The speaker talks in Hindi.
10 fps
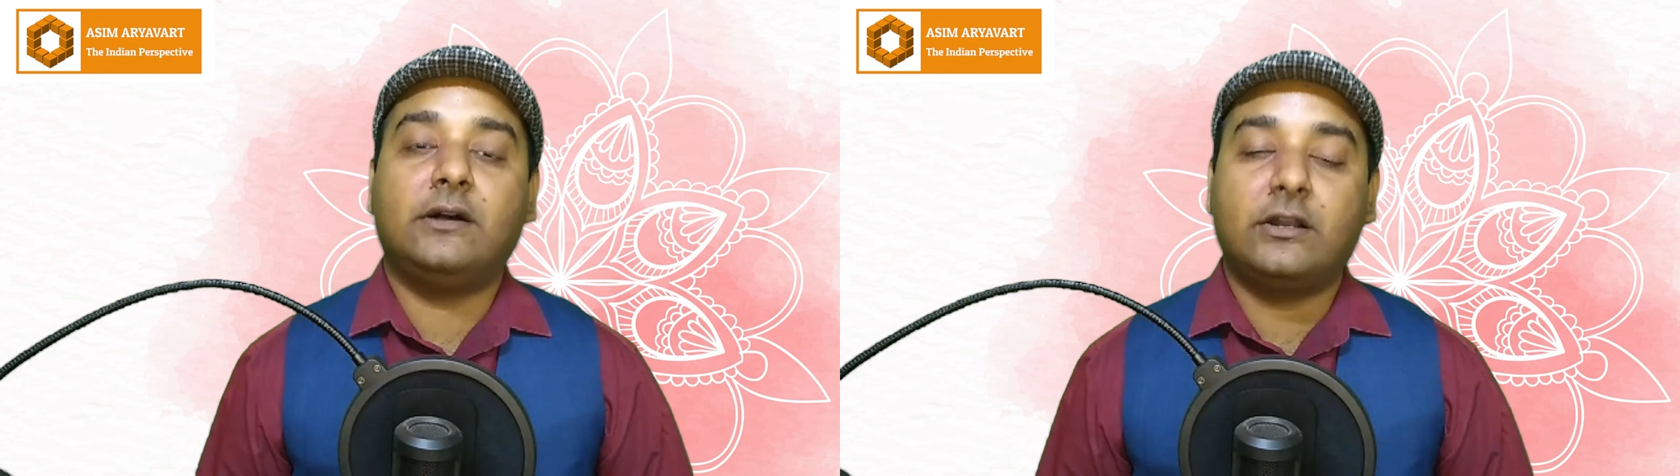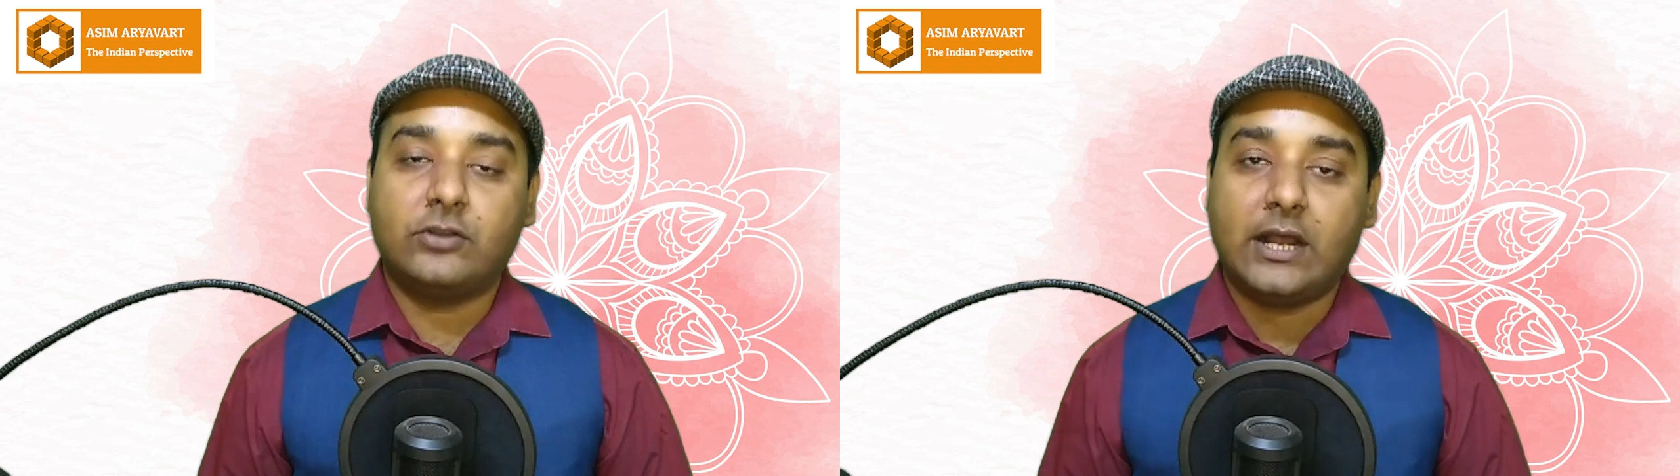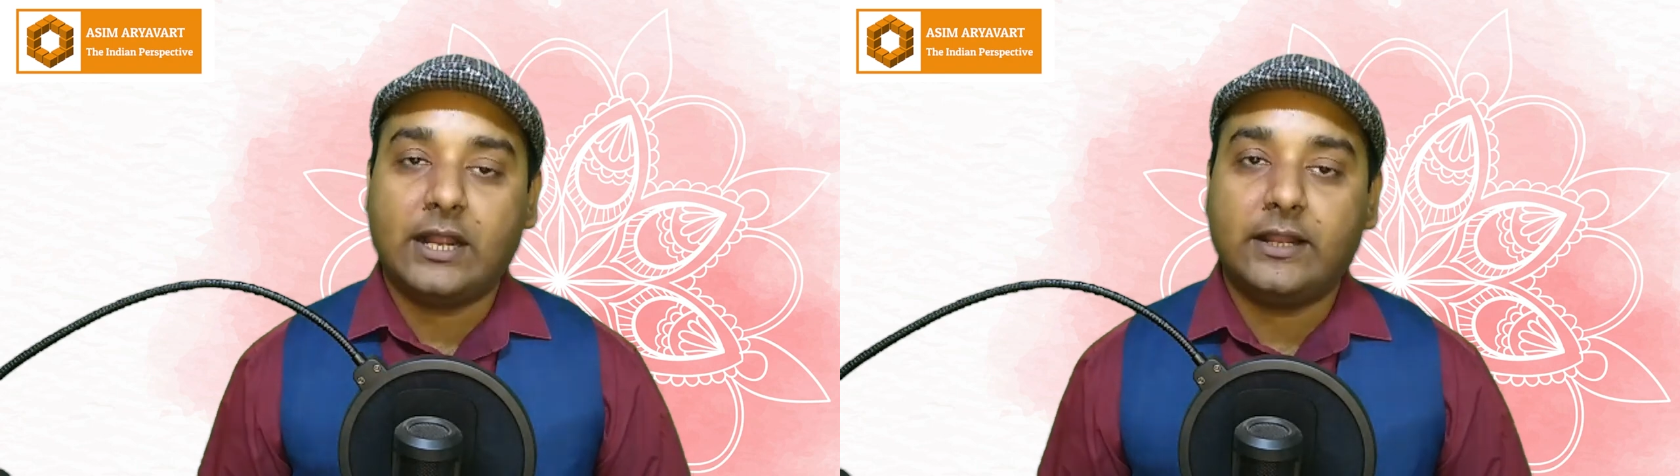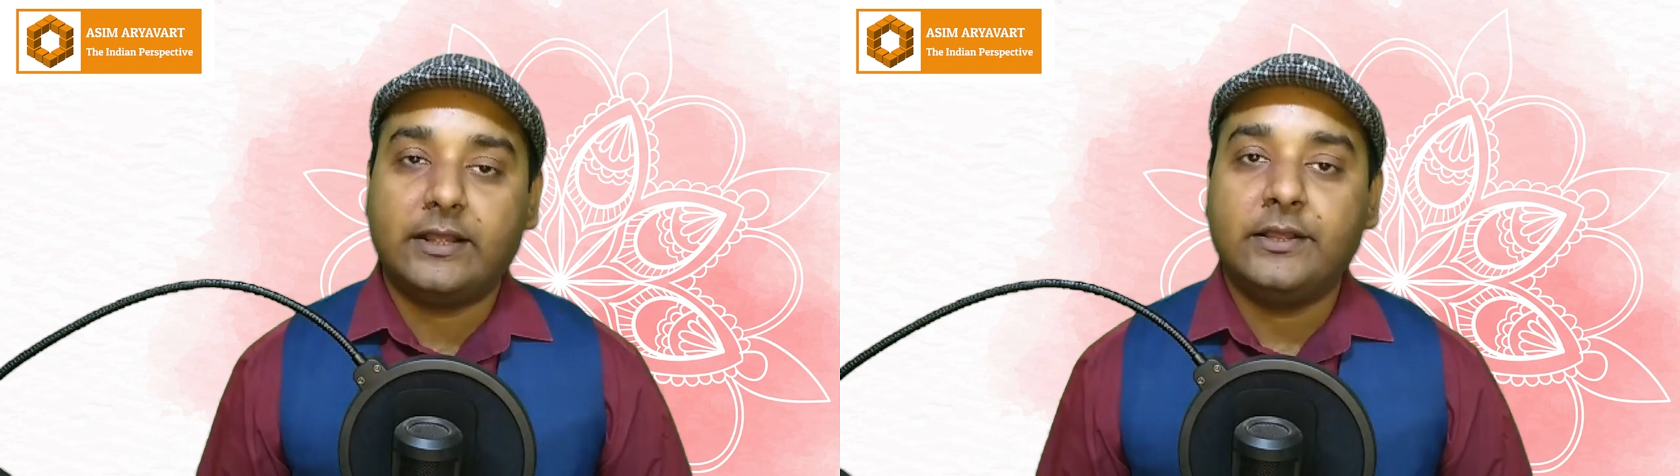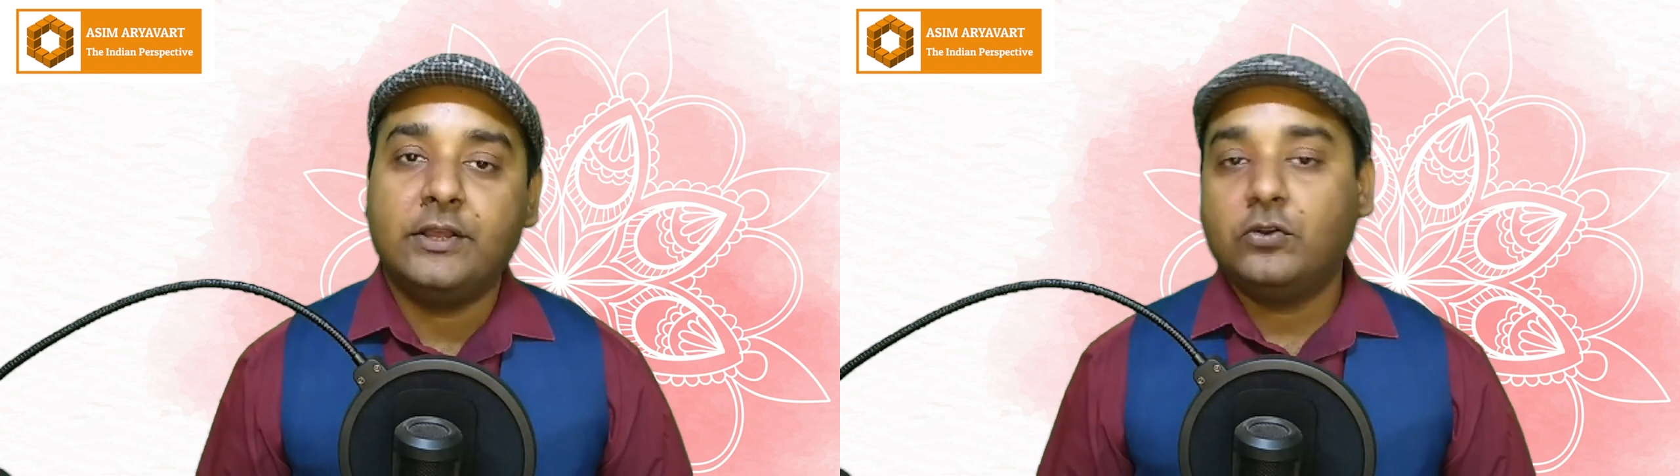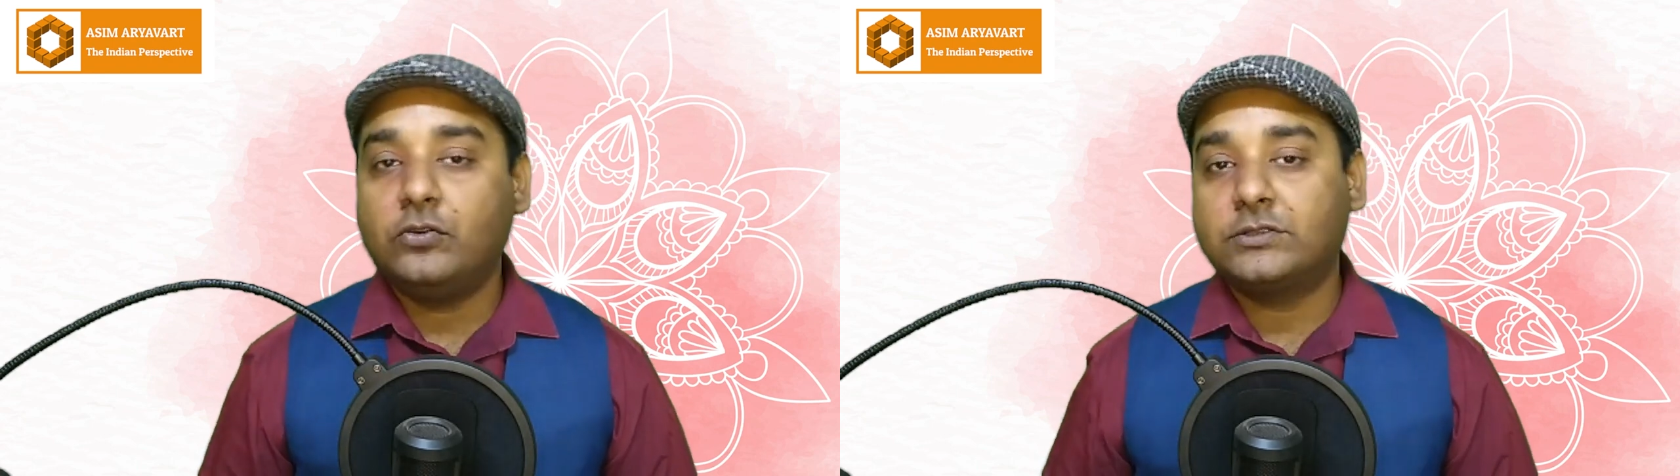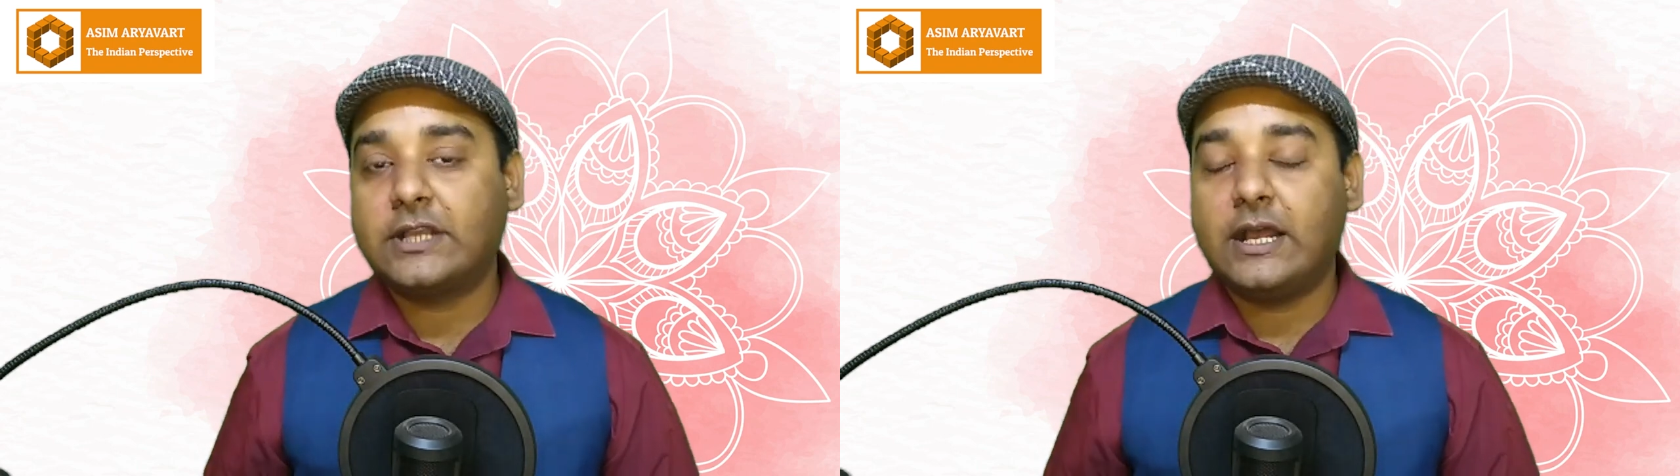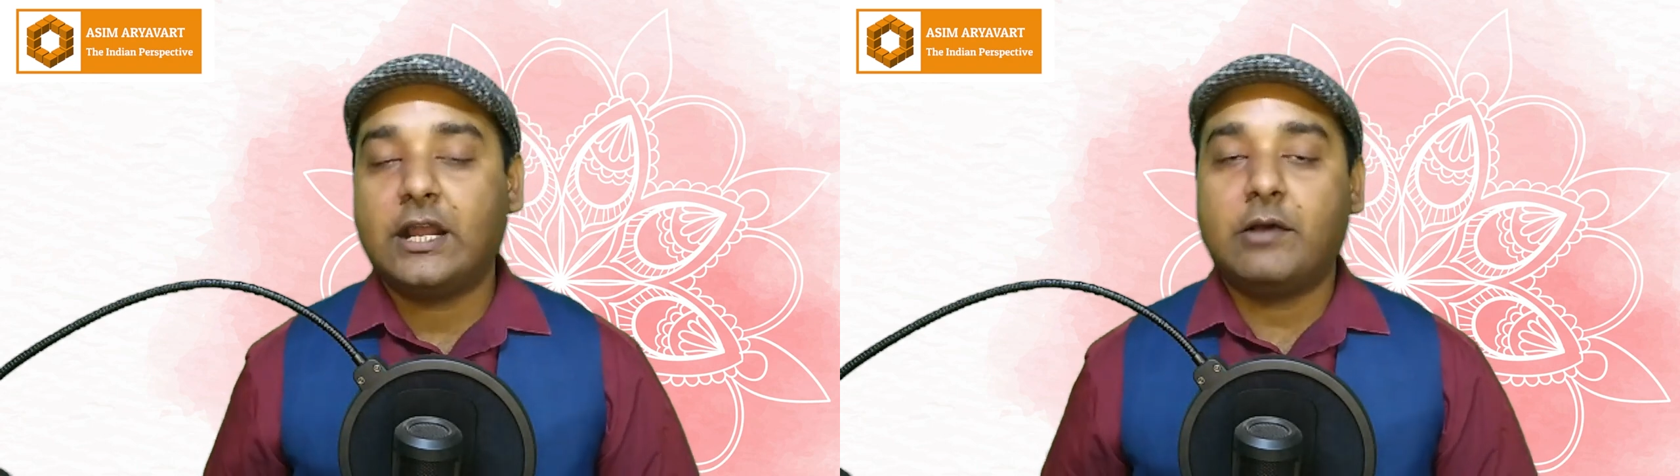अर्दगान है
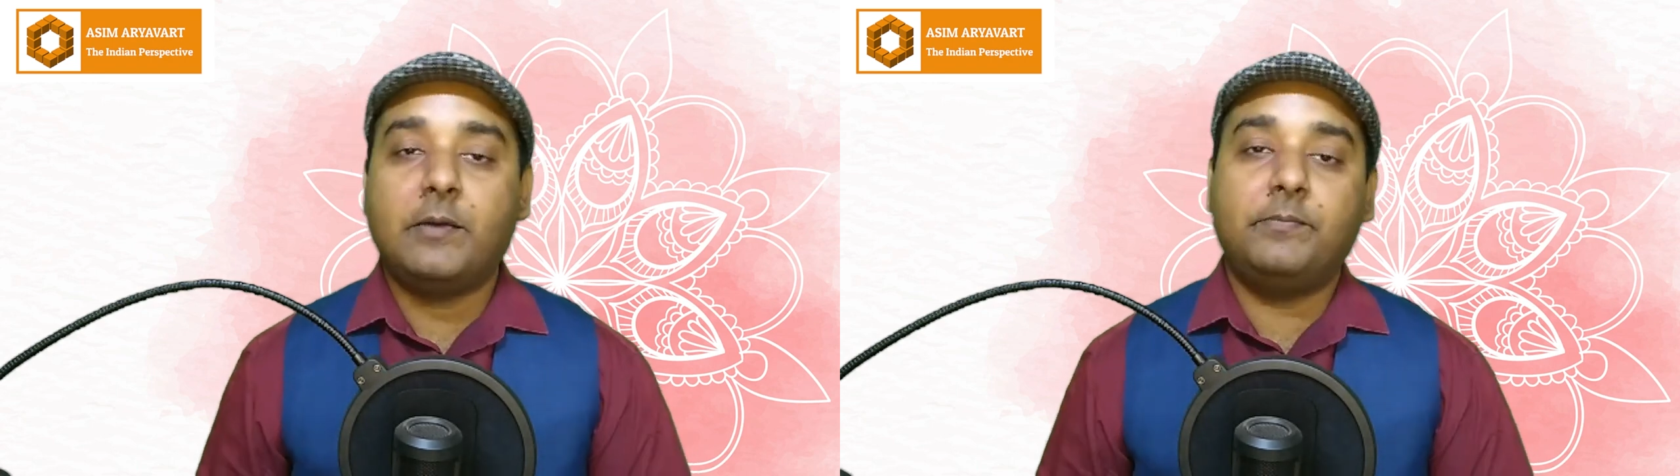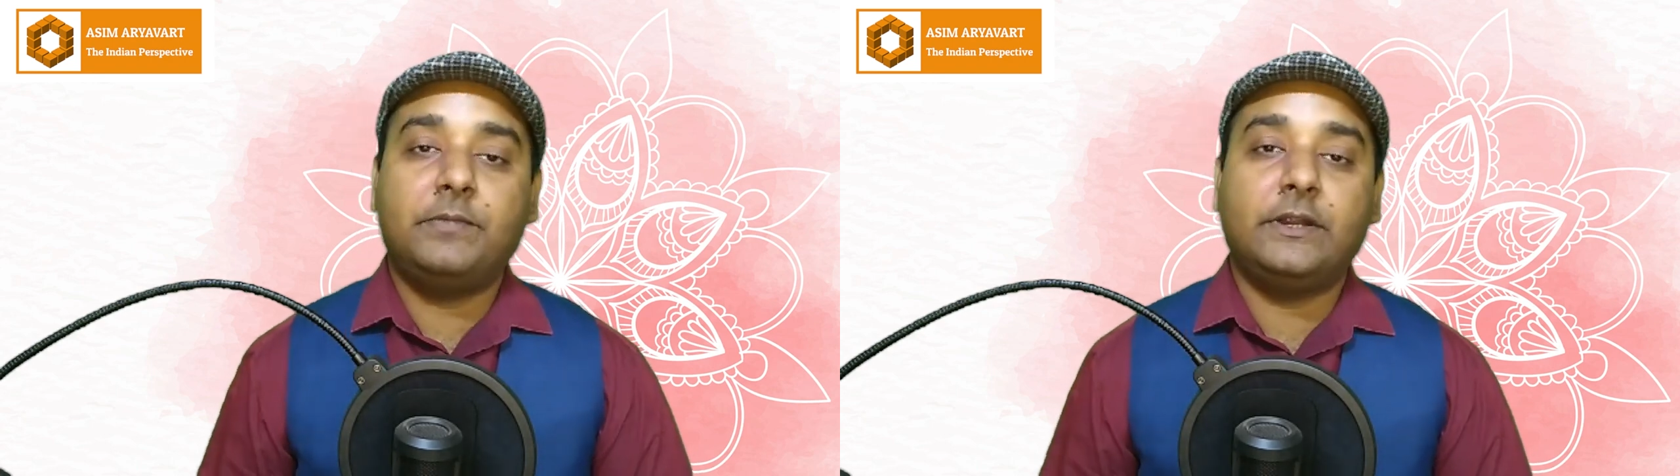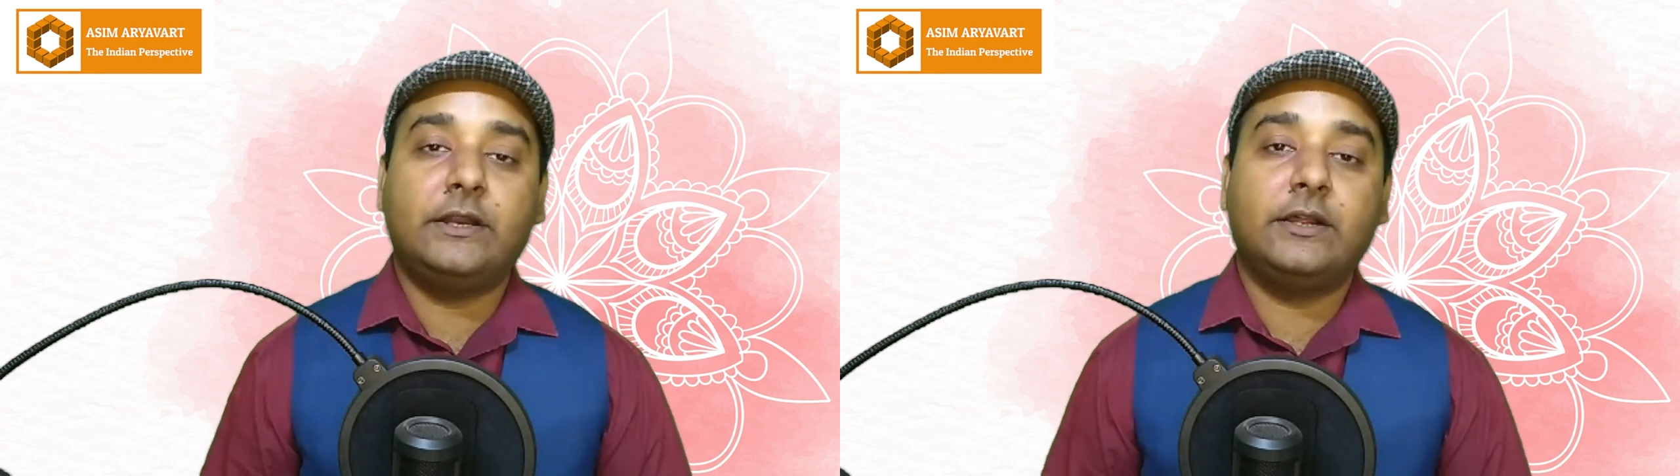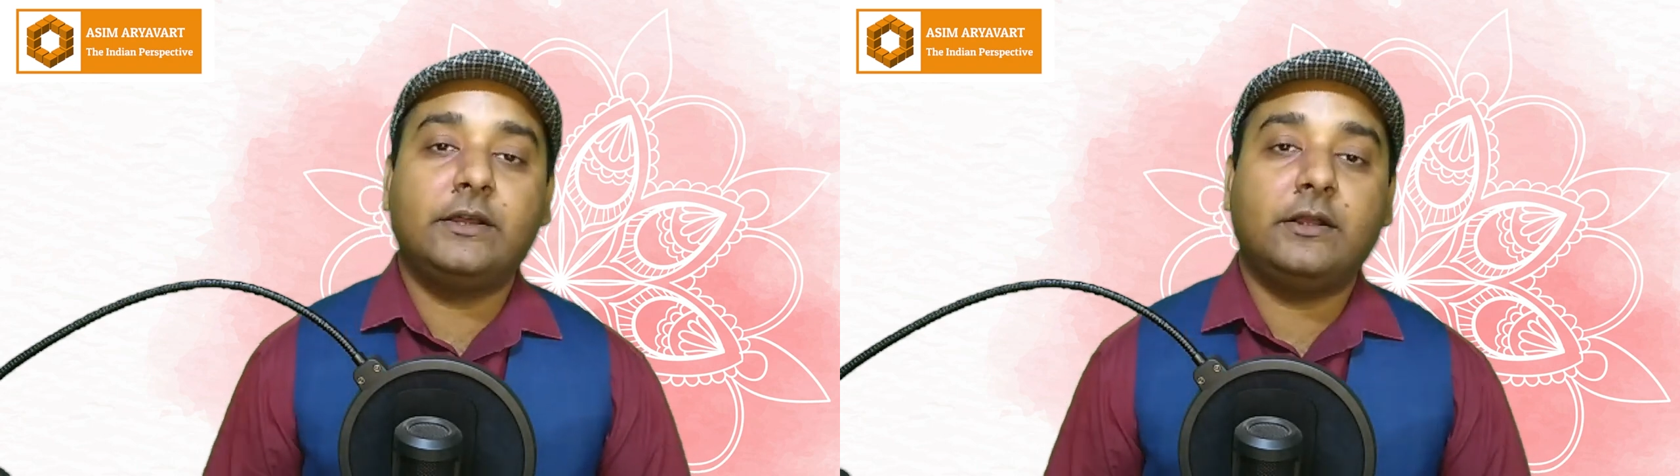उसके अलावा फिर